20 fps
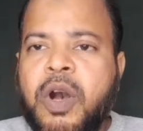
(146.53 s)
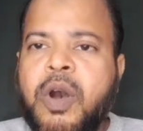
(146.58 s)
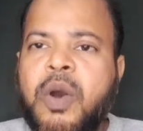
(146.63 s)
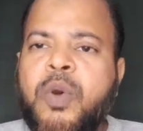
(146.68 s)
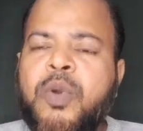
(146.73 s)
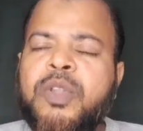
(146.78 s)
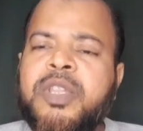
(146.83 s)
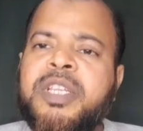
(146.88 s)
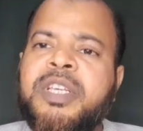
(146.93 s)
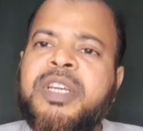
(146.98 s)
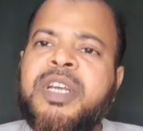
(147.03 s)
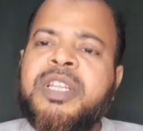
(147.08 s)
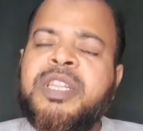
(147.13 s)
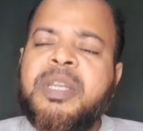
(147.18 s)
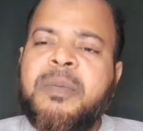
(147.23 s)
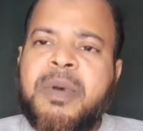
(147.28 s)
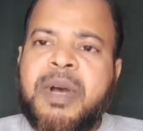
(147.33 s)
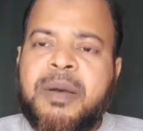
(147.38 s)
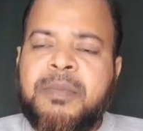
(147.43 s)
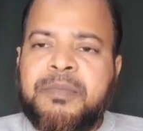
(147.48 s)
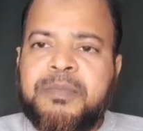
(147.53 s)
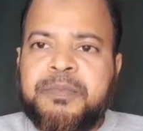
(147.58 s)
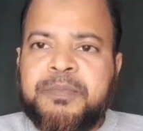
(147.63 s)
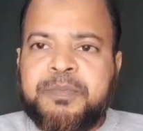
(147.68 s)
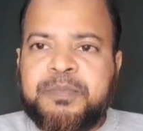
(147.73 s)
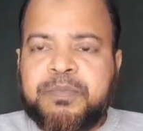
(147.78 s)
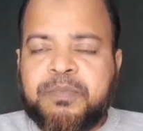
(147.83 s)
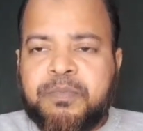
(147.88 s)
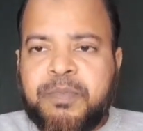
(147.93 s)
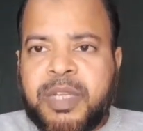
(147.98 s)
और दीगर तमाम
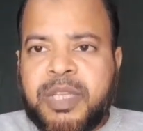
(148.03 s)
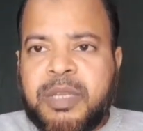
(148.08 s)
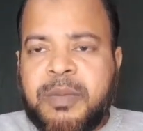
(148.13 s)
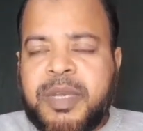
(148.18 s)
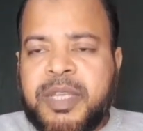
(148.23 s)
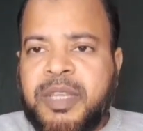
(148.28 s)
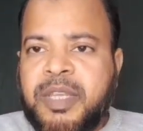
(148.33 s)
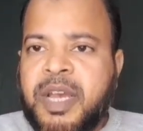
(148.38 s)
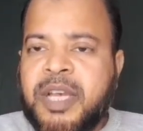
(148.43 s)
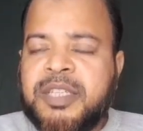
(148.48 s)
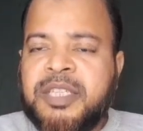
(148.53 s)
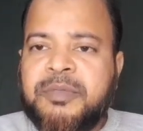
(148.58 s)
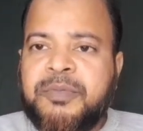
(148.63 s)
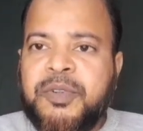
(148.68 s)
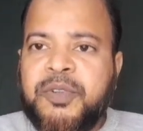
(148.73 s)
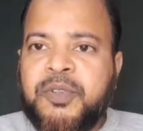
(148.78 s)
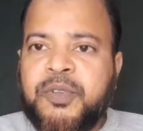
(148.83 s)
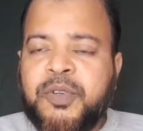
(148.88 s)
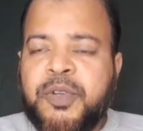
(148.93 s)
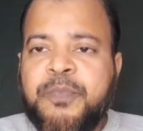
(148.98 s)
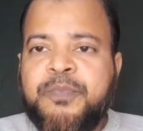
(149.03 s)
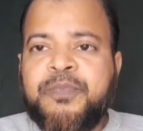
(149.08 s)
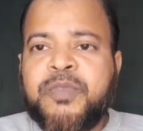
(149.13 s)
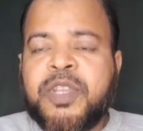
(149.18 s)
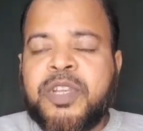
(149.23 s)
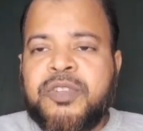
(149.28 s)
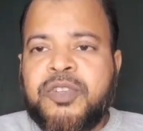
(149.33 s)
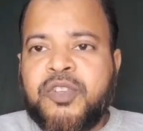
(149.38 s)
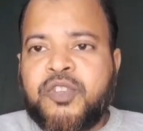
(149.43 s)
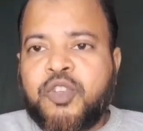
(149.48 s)
मतलब ऐतिहासिक वीडियो
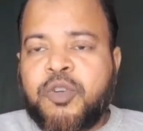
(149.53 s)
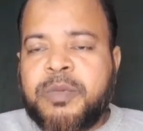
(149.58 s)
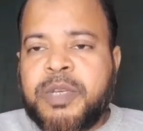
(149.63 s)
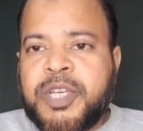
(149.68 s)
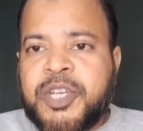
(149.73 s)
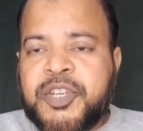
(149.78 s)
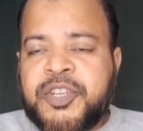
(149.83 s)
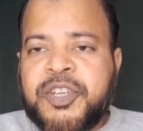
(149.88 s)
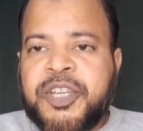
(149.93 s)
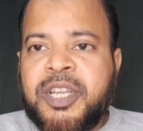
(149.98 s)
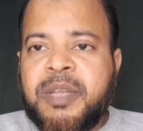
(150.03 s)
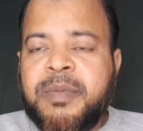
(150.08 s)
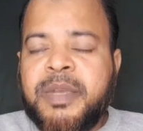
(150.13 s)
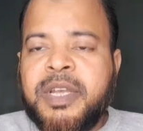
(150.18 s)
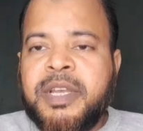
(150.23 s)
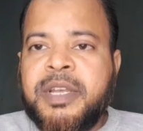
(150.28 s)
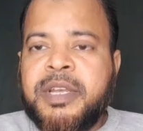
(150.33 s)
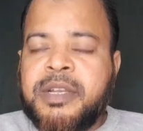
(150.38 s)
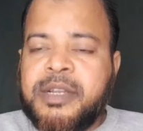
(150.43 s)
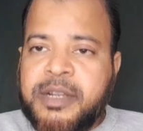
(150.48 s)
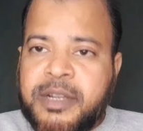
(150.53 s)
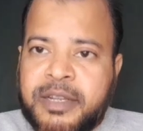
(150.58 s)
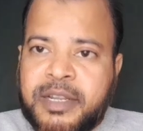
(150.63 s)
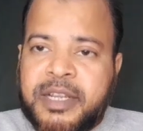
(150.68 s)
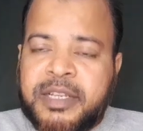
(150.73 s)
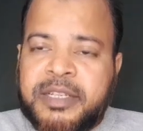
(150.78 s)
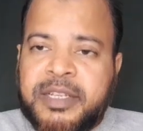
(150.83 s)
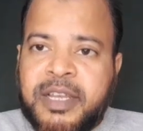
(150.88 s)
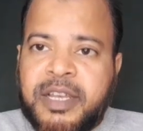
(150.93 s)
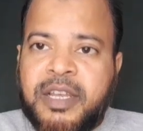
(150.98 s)
हैं जिसको भी हिस्ट्री में
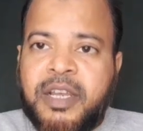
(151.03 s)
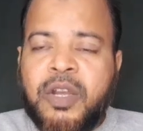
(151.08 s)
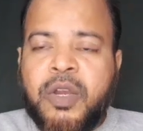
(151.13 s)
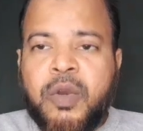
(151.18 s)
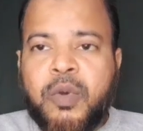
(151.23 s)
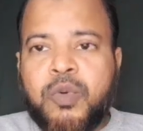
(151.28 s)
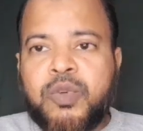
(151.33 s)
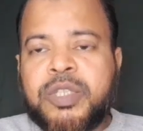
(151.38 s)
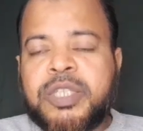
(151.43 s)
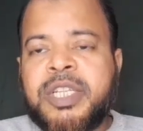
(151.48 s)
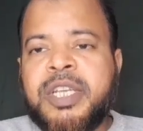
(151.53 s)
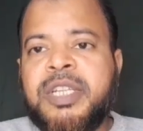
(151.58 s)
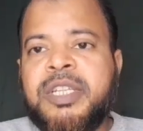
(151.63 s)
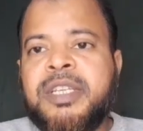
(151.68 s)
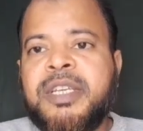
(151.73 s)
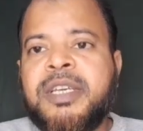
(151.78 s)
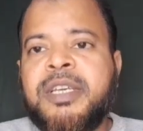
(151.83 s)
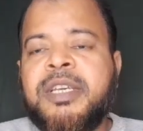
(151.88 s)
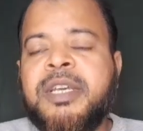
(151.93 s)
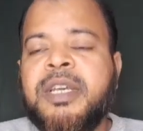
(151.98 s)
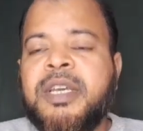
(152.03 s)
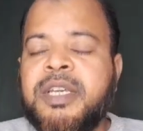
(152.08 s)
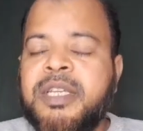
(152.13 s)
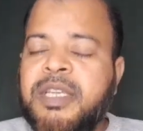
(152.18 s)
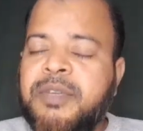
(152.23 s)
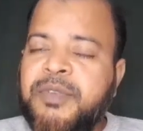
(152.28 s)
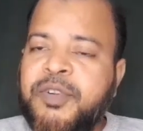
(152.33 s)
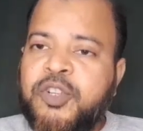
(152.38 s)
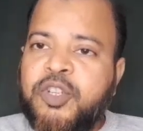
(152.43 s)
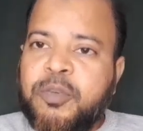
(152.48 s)
इंटरेस्ट है उसके लिए
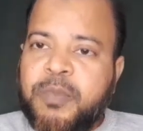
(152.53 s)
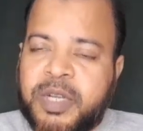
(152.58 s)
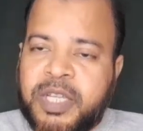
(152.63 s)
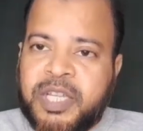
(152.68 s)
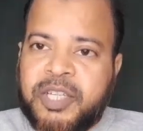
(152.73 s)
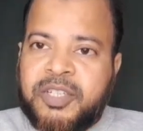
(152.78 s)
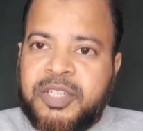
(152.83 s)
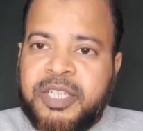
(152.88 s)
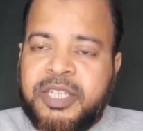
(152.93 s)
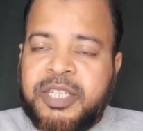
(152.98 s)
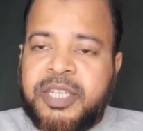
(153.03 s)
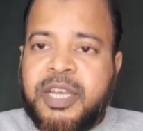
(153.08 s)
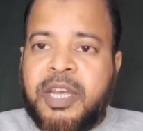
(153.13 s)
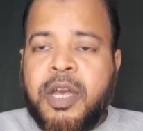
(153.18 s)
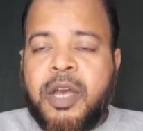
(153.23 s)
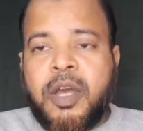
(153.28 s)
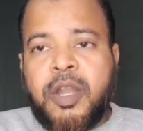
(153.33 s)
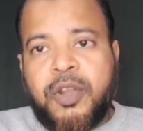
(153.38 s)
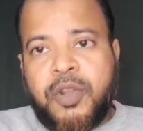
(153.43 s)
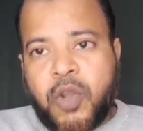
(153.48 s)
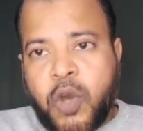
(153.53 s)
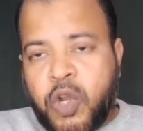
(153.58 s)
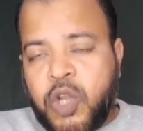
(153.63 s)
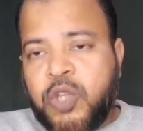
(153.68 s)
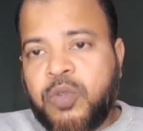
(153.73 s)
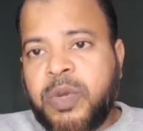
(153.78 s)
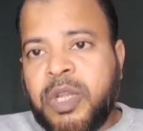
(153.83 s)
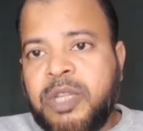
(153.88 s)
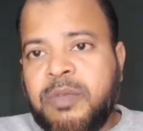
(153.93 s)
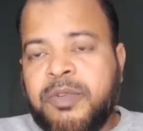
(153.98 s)
ये वीडियो बड़ी अच्छी है
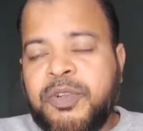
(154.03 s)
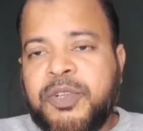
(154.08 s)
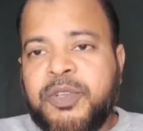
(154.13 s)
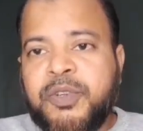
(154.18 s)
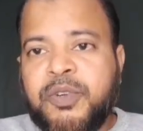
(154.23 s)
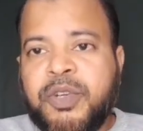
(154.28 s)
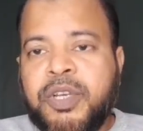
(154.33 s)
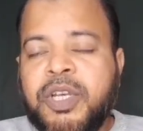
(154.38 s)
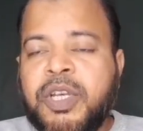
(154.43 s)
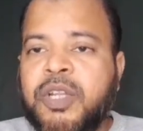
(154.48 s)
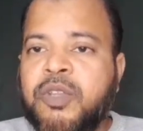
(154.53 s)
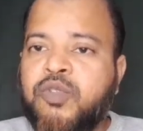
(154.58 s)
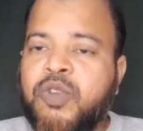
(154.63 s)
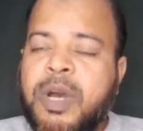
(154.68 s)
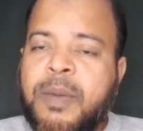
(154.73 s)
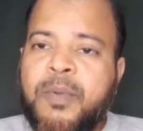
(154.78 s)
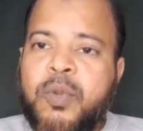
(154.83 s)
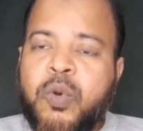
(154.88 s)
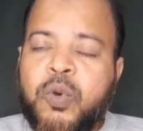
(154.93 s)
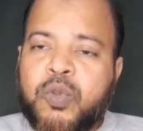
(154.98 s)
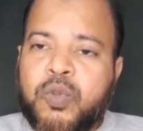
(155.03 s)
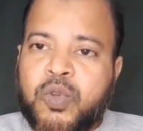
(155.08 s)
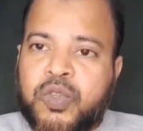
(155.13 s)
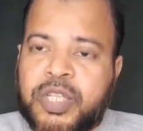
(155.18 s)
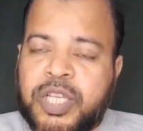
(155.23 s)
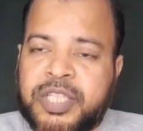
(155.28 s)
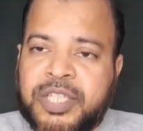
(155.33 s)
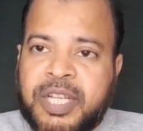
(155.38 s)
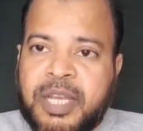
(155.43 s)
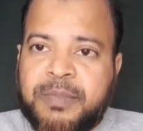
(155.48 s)
नॉलेज वाली वीडियो है तो आप लोग उसको
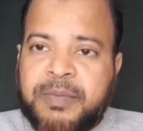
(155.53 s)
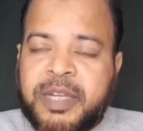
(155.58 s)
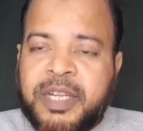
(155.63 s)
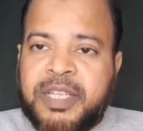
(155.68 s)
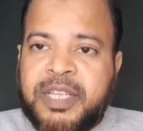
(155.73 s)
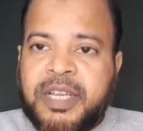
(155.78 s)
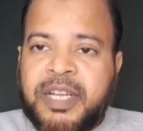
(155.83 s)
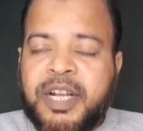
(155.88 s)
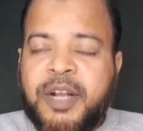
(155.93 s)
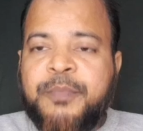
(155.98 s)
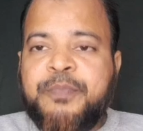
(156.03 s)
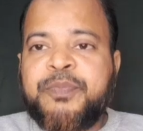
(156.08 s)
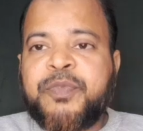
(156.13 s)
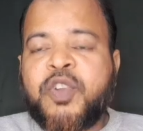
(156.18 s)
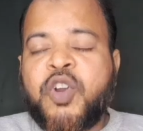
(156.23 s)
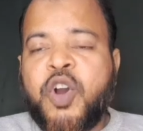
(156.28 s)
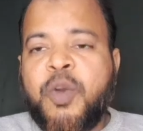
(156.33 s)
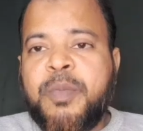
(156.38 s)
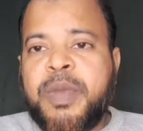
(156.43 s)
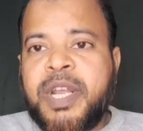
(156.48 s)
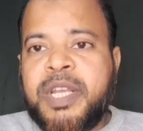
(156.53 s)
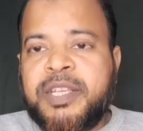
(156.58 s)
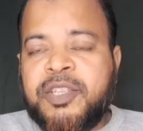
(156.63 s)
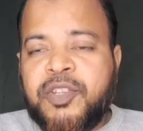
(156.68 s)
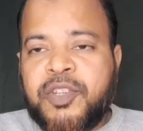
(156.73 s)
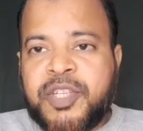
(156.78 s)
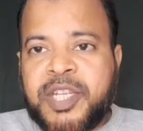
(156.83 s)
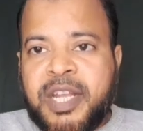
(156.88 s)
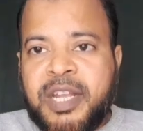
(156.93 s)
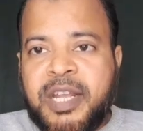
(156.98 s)
सब्सक्राइब करिएगा और मेरा ये
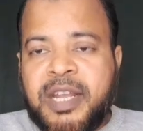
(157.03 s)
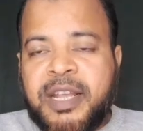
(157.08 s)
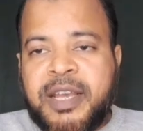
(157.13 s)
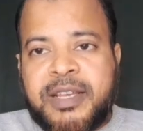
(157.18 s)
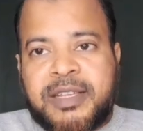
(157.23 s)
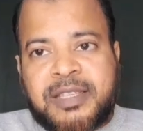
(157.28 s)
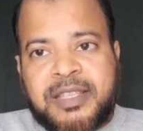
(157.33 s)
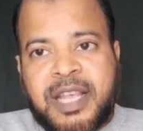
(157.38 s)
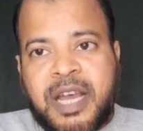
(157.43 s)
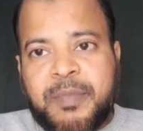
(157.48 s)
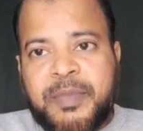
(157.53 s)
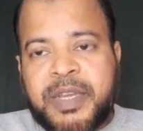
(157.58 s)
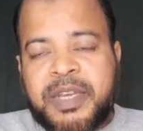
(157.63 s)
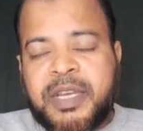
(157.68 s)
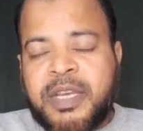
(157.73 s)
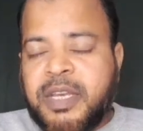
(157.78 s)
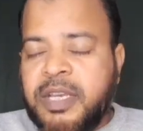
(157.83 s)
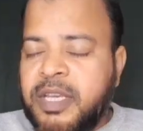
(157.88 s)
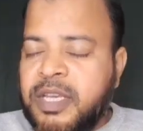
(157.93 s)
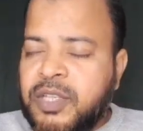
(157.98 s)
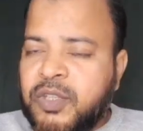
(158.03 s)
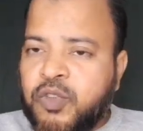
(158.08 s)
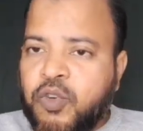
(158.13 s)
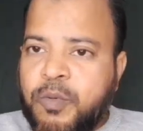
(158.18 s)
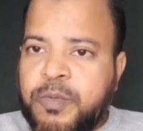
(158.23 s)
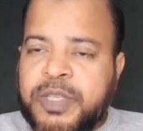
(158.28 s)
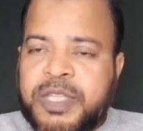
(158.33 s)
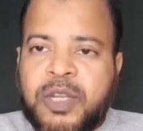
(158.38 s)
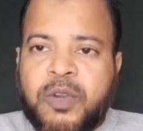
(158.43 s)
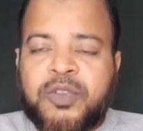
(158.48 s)
जो चैनल है इस्लामिक इसको
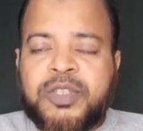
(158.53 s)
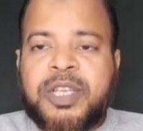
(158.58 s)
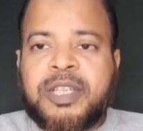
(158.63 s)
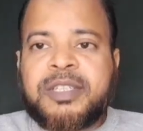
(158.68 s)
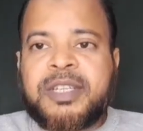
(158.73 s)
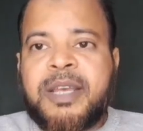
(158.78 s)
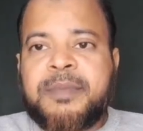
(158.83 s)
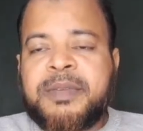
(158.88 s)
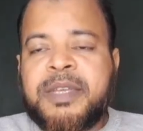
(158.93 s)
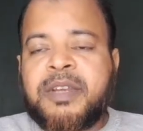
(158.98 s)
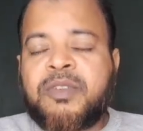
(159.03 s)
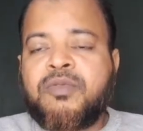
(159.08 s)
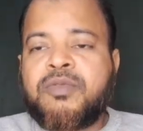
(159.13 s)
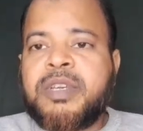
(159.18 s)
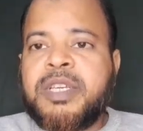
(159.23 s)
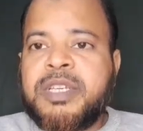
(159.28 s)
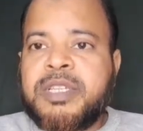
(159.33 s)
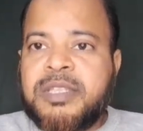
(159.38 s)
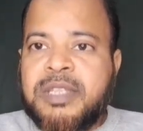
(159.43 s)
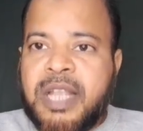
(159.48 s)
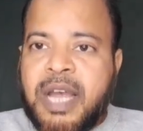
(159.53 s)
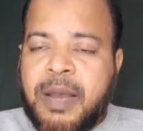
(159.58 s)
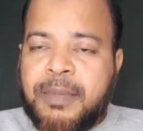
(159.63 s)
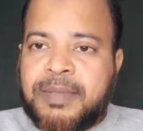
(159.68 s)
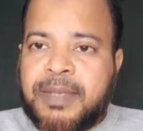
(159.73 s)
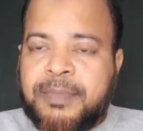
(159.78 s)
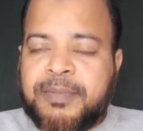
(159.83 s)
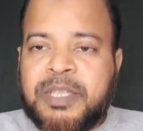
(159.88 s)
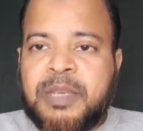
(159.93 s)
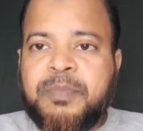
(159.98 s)
भी ज़रूर सब्सक्राइब किया क्योंकि इस्लाम
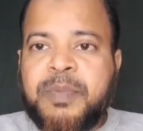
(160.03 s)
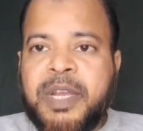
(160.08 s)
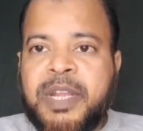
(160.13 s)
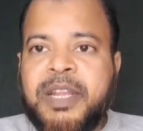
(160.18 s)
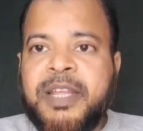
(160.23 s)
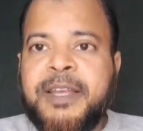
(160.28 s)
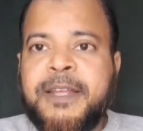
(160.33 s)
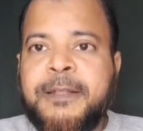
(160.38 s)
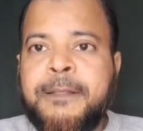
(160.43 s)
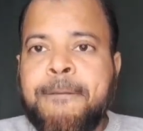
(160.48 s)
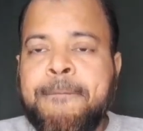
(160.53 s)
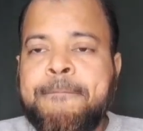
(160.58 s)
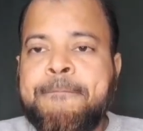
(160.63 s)
सबसे पहले है